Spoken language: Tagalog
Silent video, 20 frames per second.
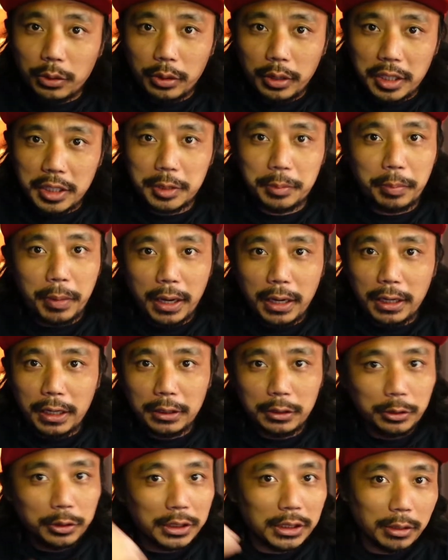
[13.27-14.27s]
is para
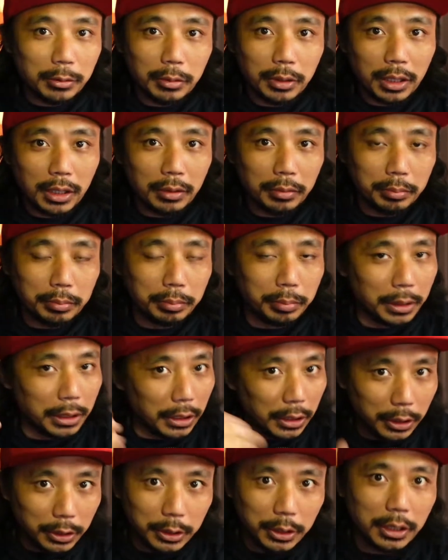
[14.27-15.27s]
dun sa mga
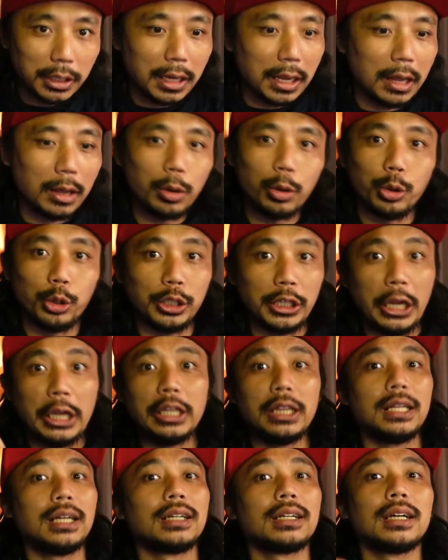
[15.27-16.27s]
beginner lang or
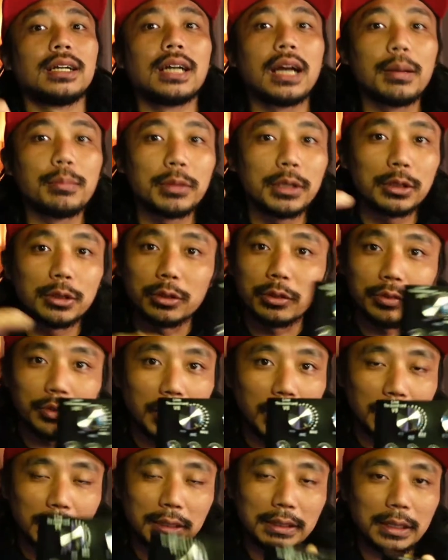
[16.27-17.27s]
ngayon lang gagamit itong
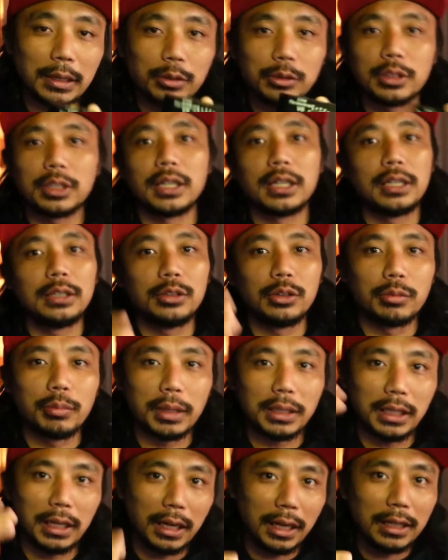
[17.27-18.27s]
V8 na sound card. Kung
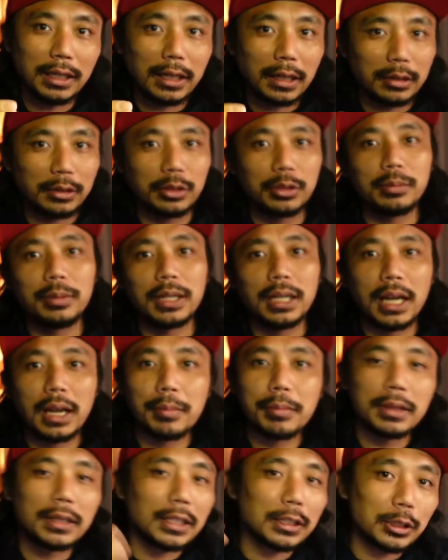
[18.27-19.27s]
matagal na kayong
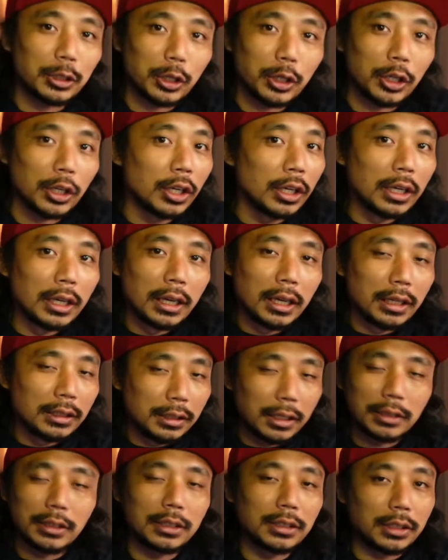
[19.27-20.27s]
gumagamit nito,
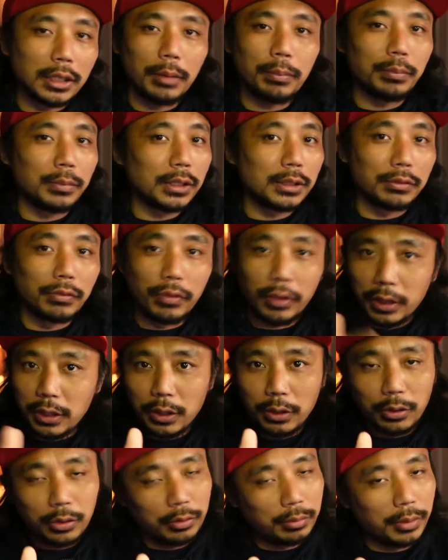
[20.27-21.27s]
just skip this
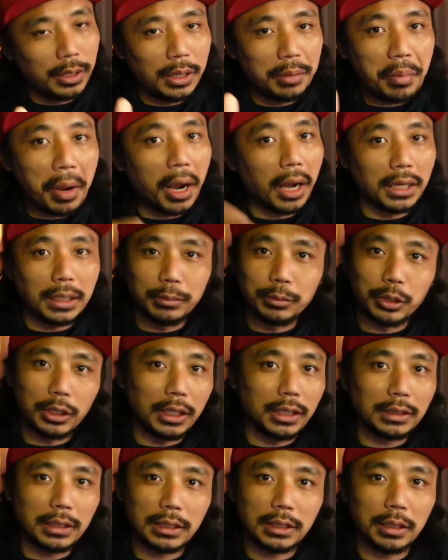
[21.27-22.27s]
video. Malamang alam nyo
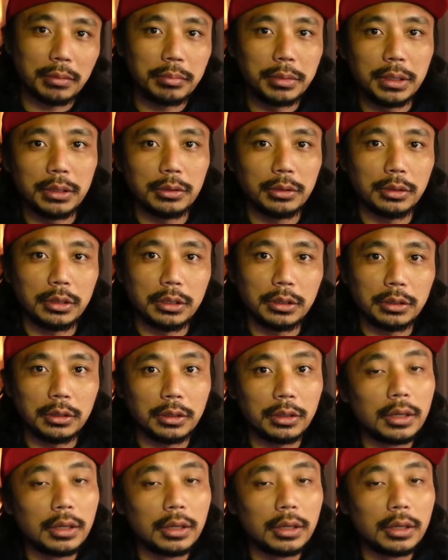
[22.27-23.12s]
na yung sasabihin ko dito.